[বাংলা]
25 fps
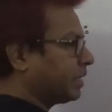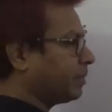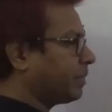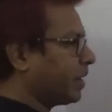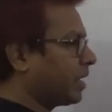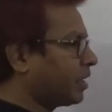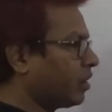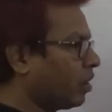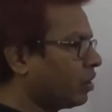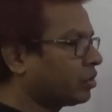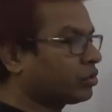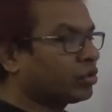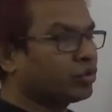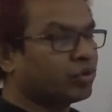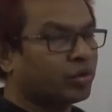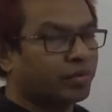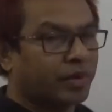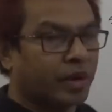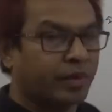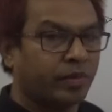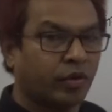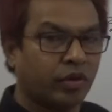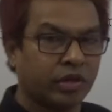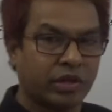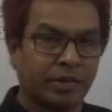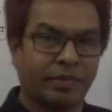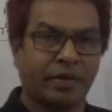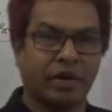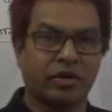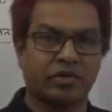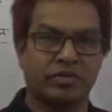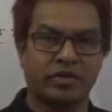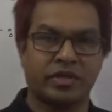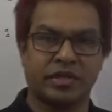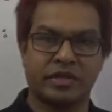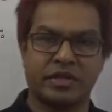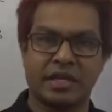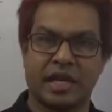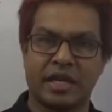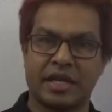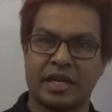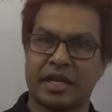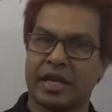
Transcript: এর মান হয়তো তোমরা বলতে পারো যে স্যার